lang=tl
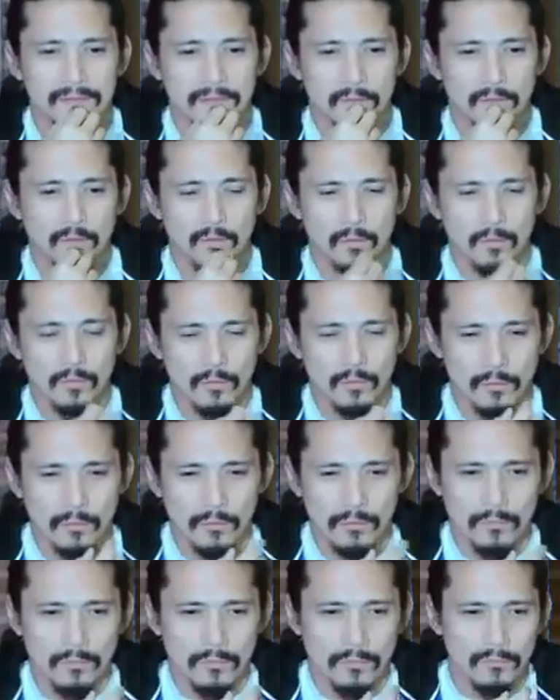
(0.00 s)
siguro kung
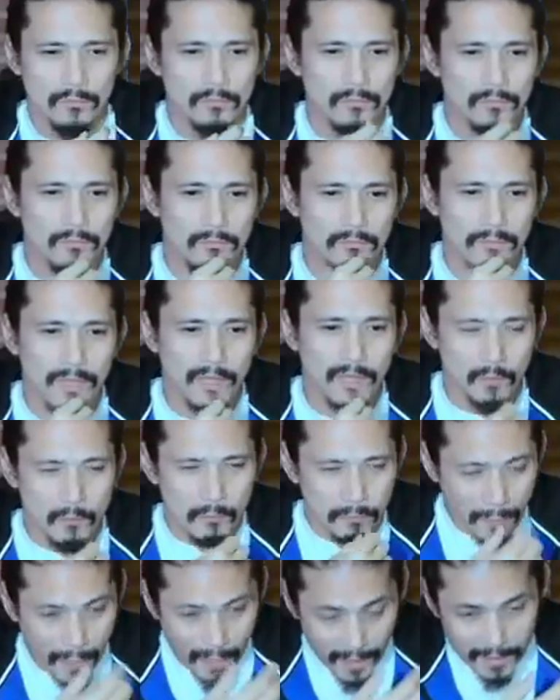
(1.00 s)

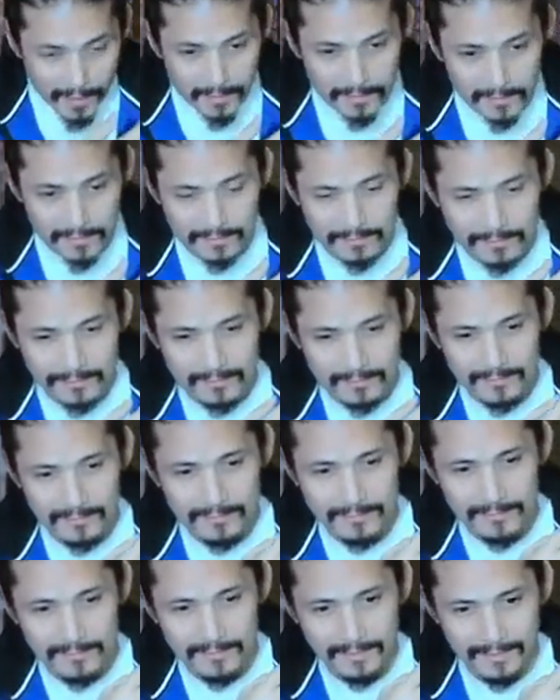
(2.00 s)
meron pa,
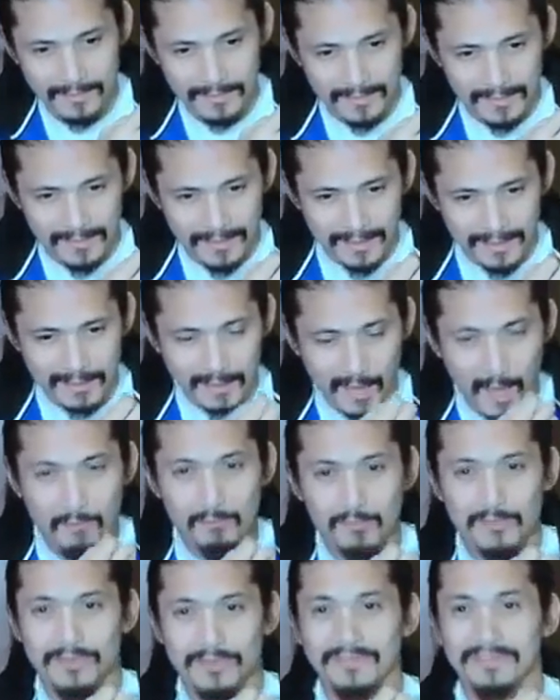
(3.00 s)
it
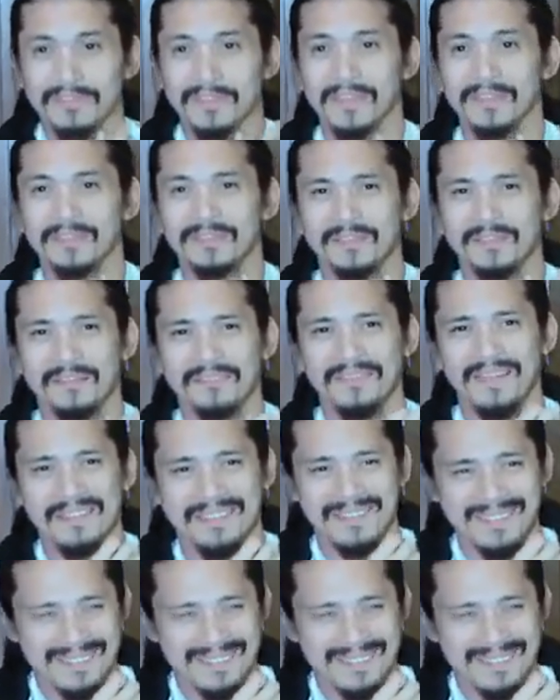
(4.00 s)
comes in threes, sabi.